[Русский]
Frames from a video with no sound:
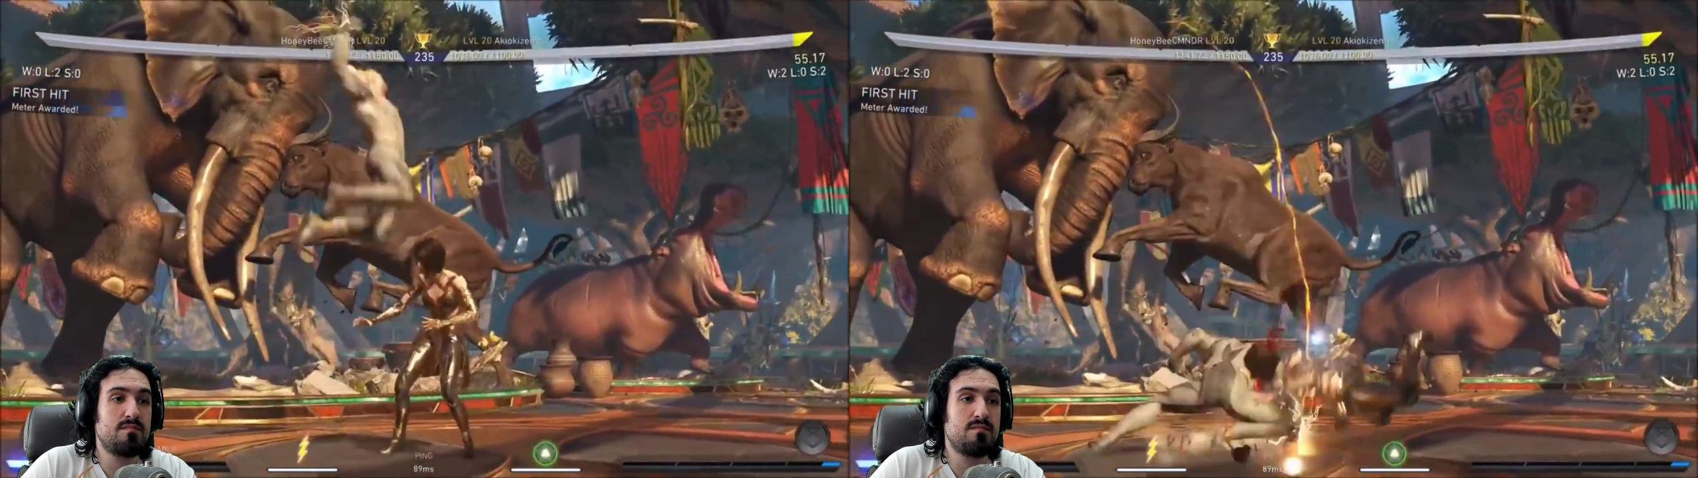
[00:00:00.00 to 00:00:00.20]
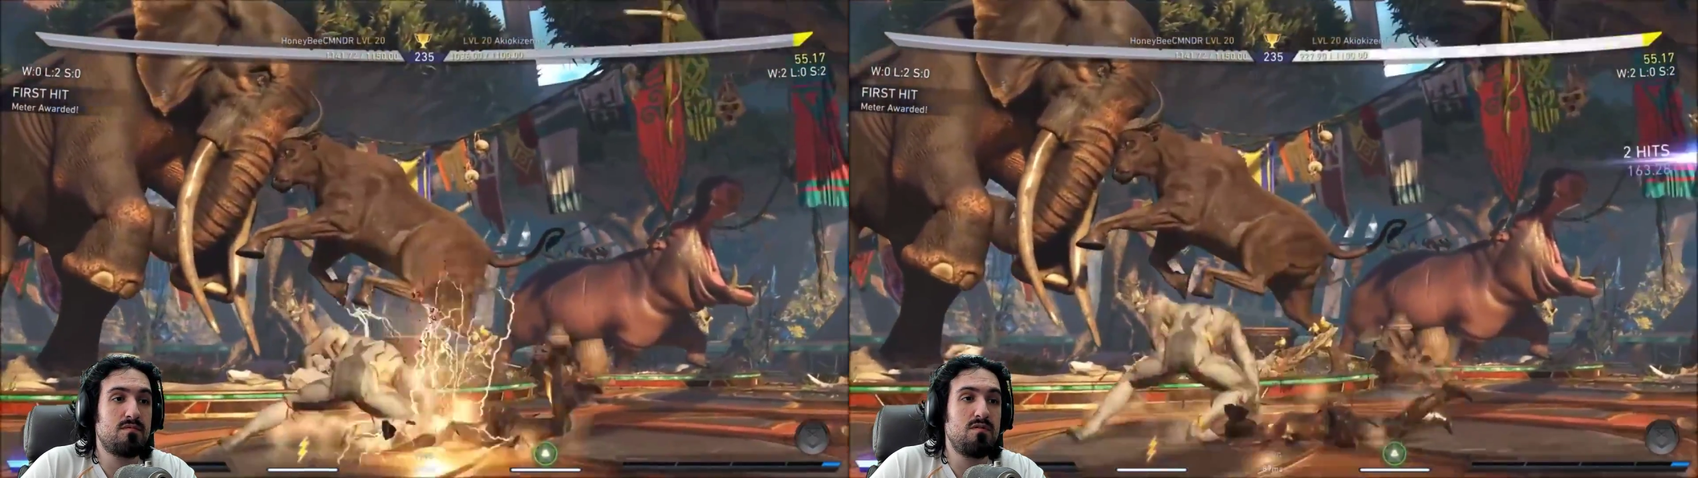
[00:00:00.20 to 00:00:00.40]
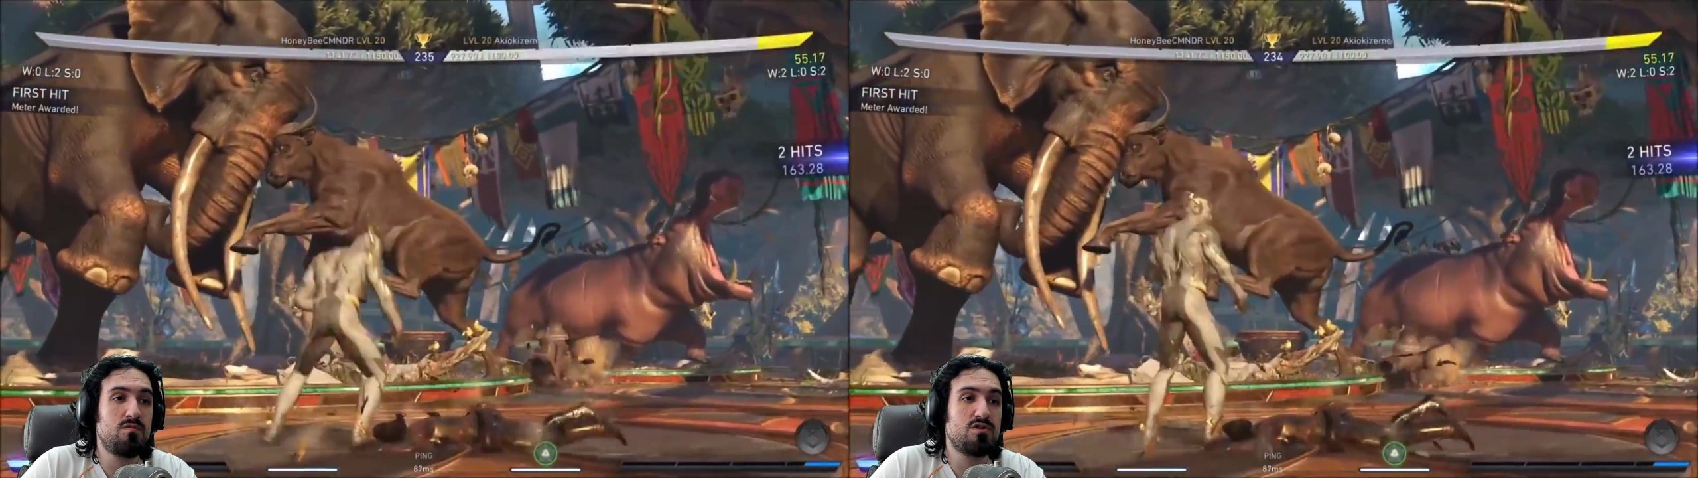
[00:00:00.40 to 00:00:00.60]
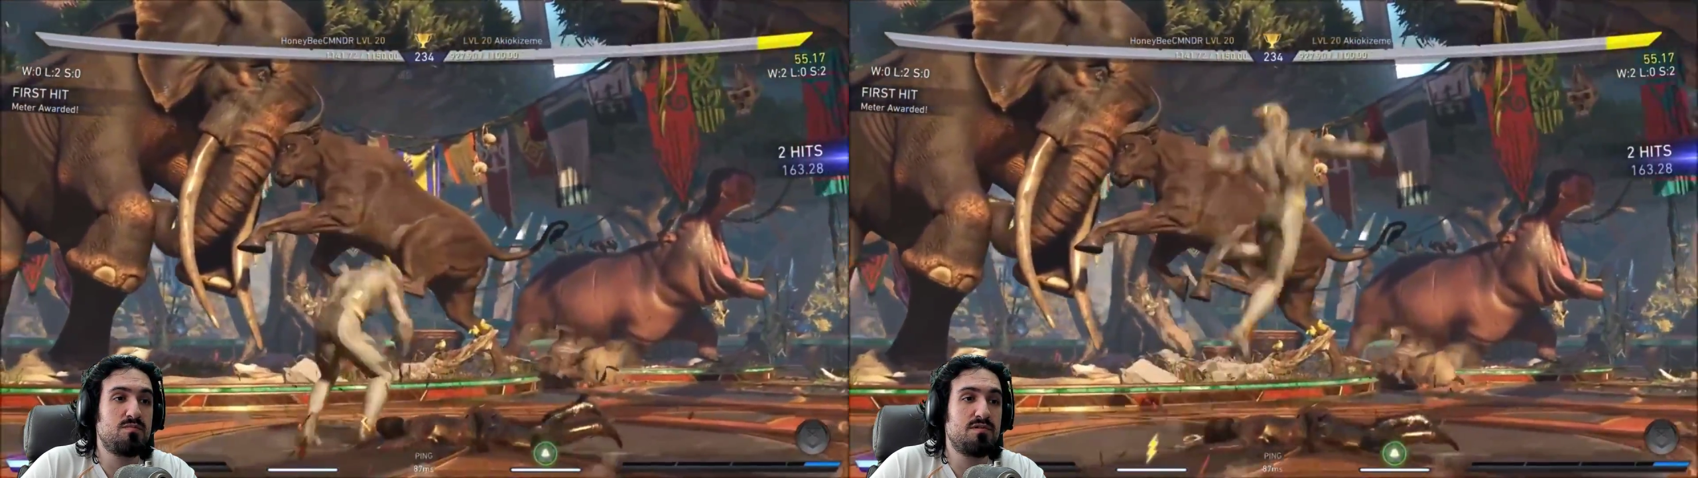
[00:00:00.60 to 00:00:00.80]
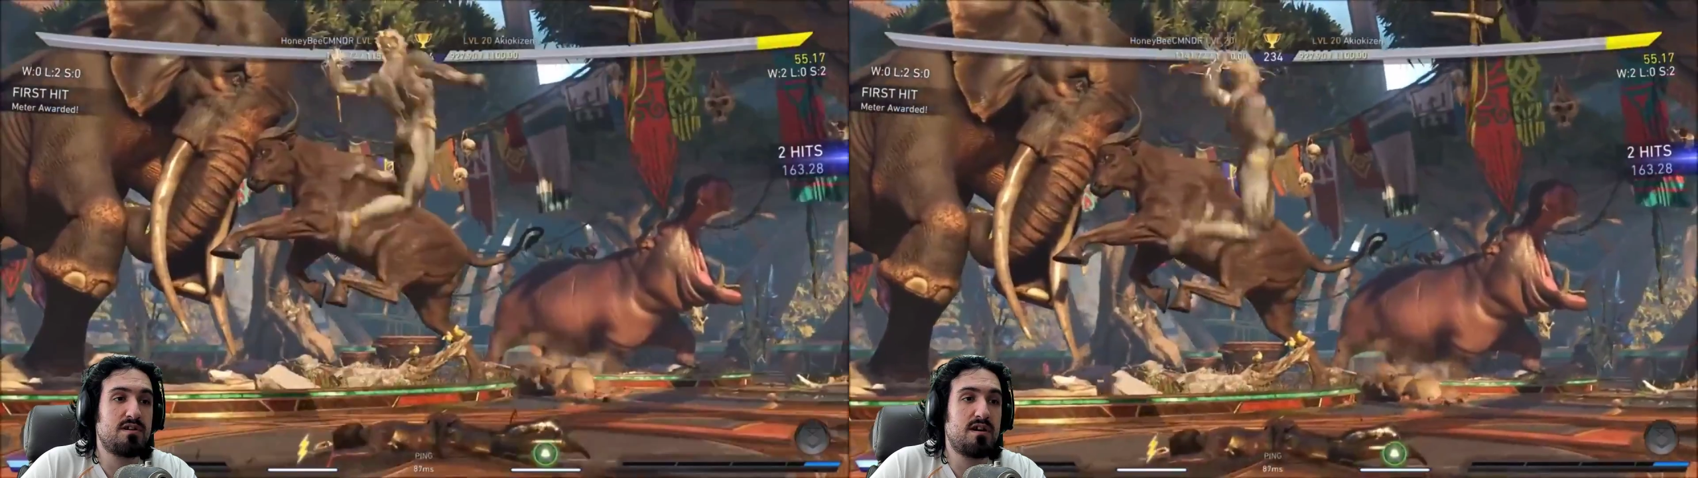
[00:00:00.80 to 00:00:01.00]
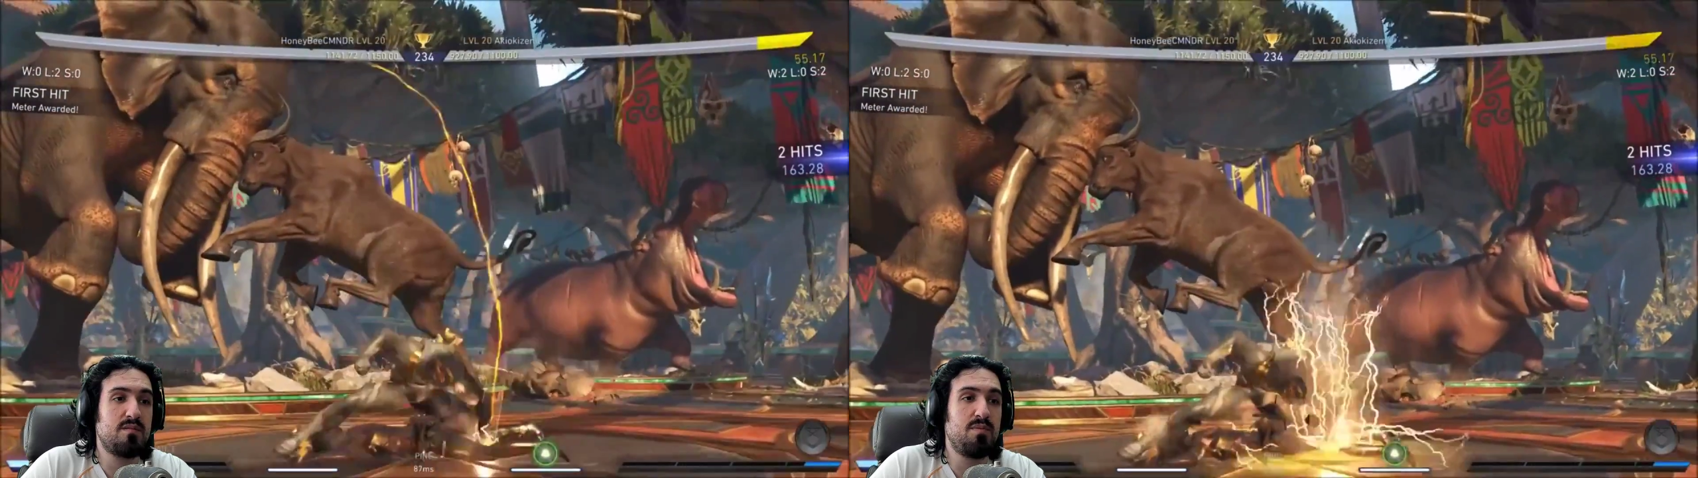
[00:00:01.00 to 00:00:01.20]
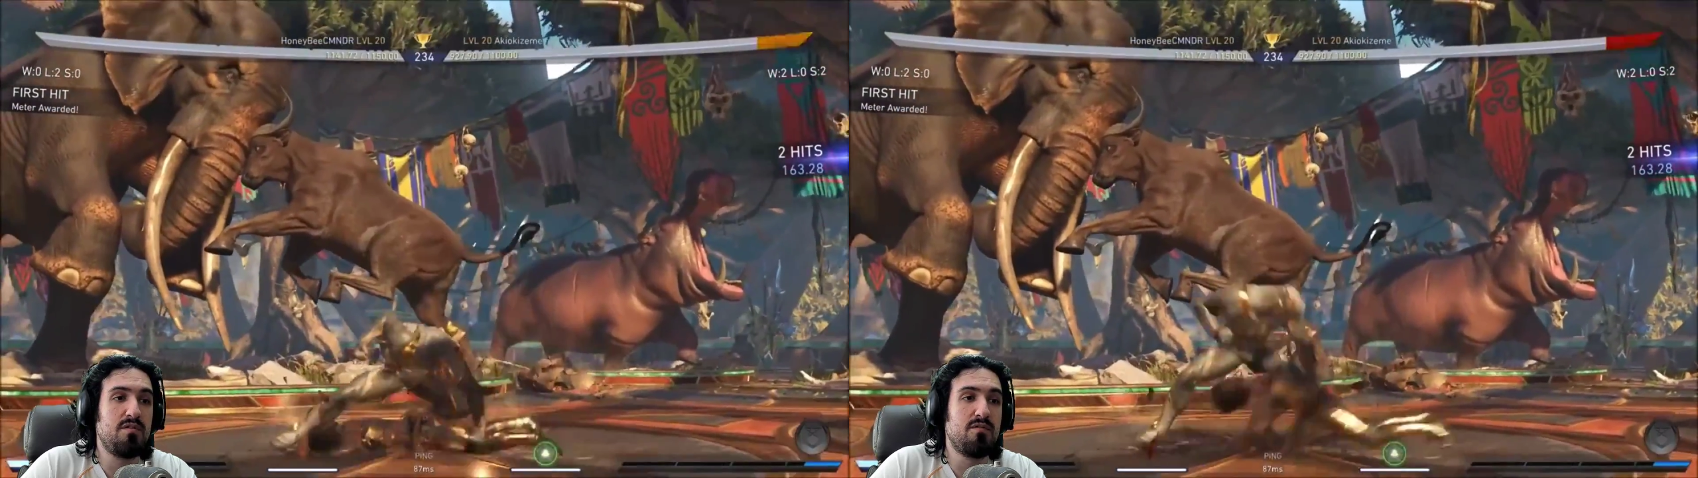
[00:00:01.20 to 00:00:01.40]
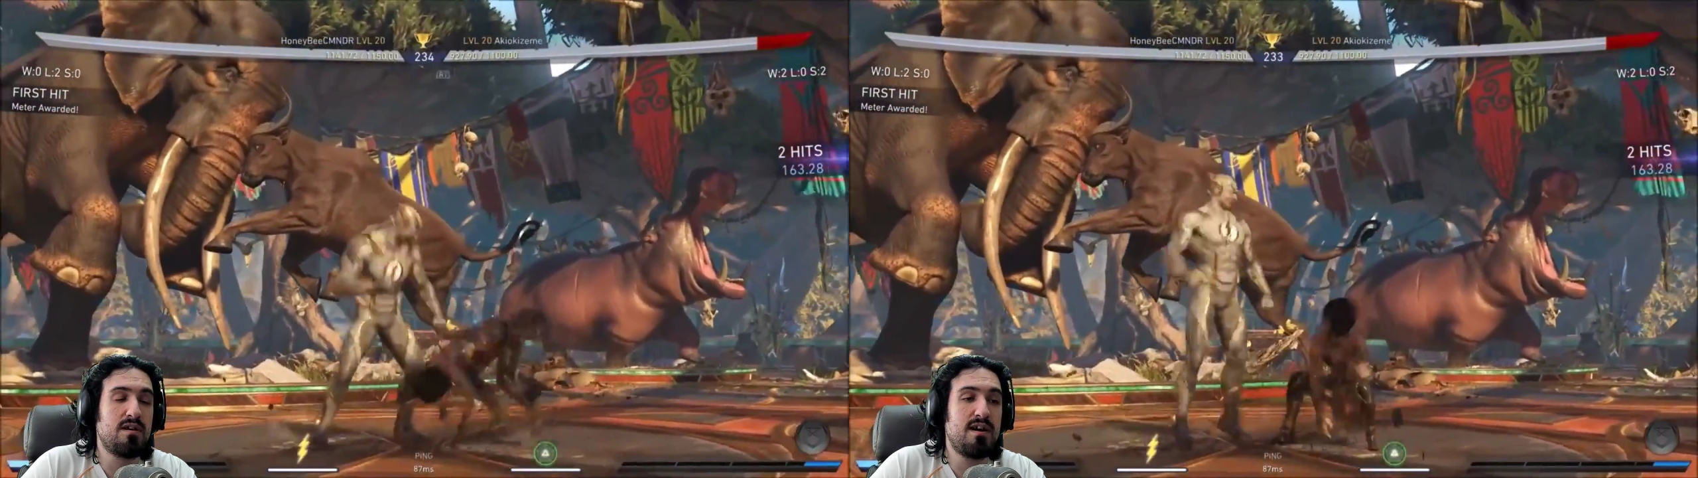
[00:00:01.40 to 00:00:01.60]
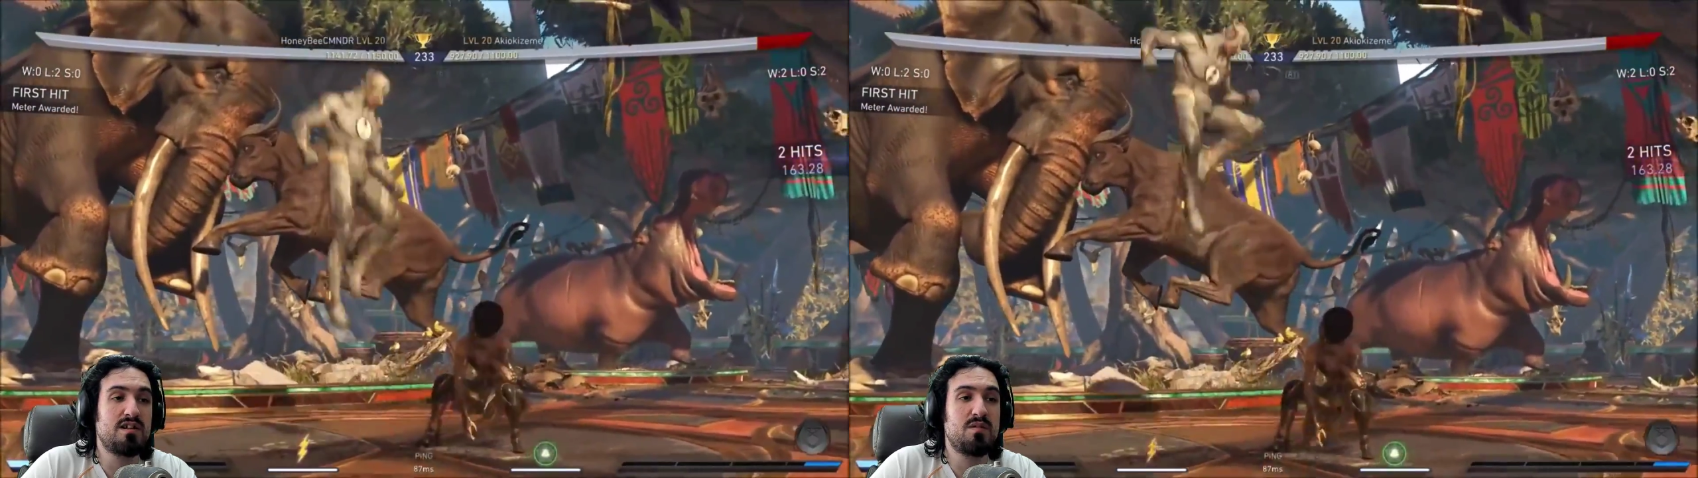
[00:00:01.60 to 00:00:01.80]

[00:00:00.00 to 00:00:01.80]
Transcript: но ну, он, может быть, как-то привыкает